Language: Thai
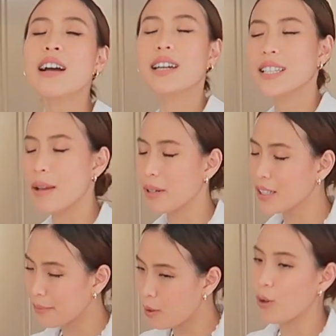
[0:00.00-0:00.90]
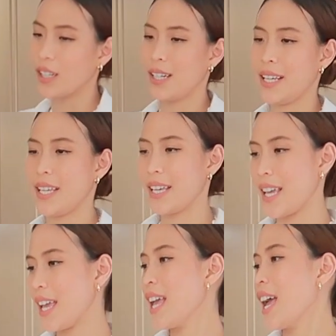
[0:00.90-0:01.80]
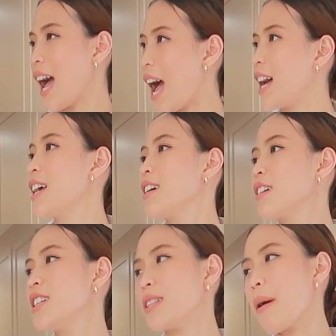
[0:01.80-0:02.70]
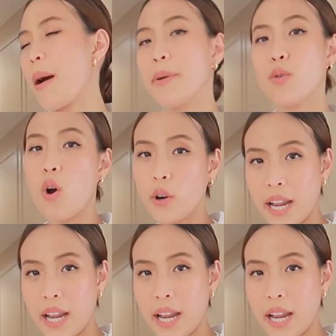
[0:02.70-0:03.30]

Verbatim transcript: เงินเก็บก็คือหมดอะไรอย่างนี้อ่ะ ก็เดี๋ยวจะพาไปดูห้อง